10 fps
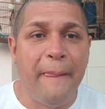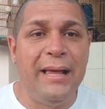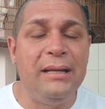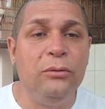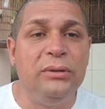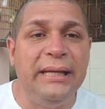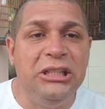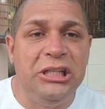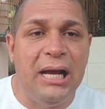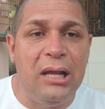que ela não tem
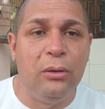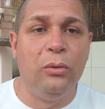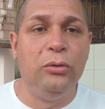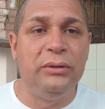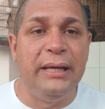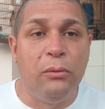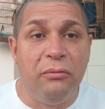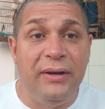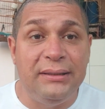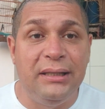diálogo, não tem
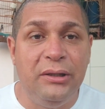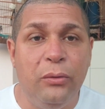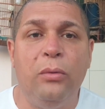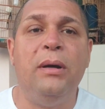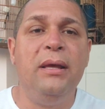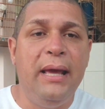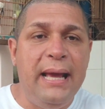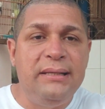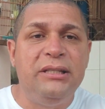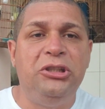conversa nenhuma,
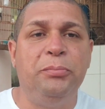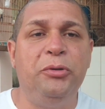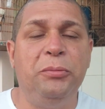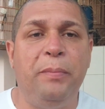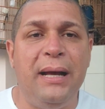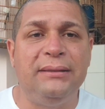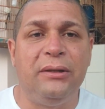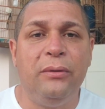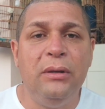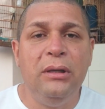é esse tipo de
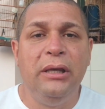pássaro.